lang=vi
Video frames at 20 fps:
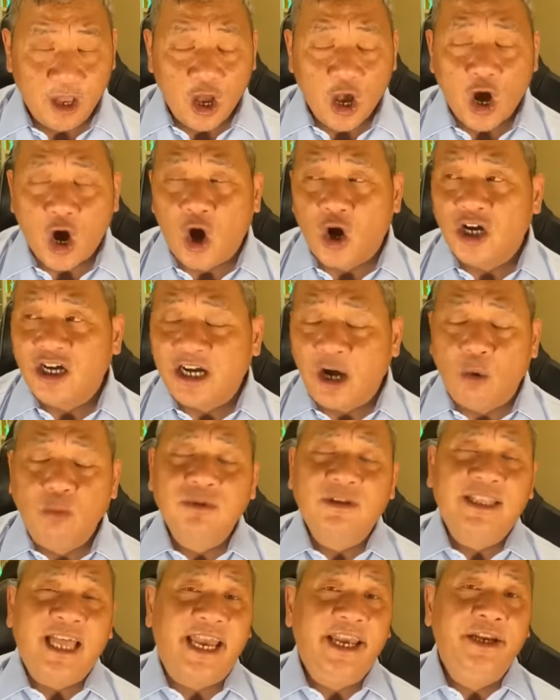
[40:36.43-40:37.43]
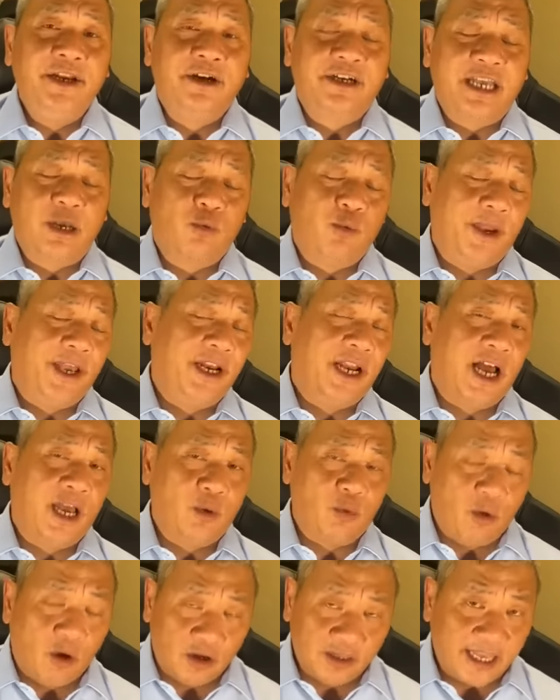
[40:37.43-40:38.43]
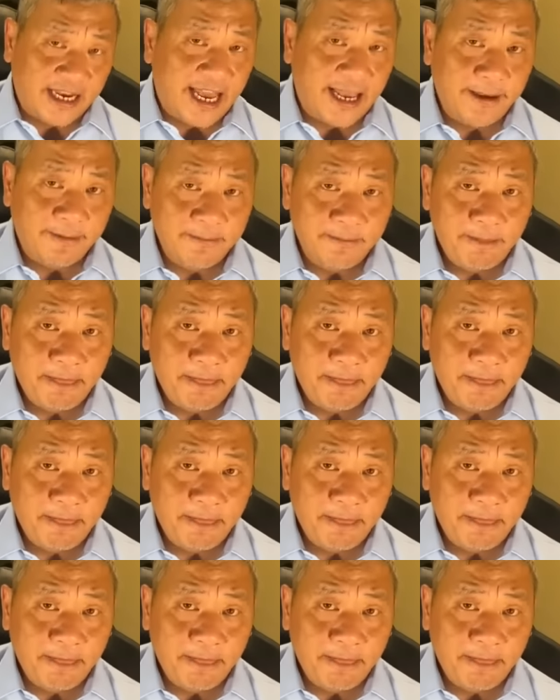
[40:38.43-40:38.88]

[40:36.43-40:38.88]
họ không thấy được cái quyền lợi của họ tại đây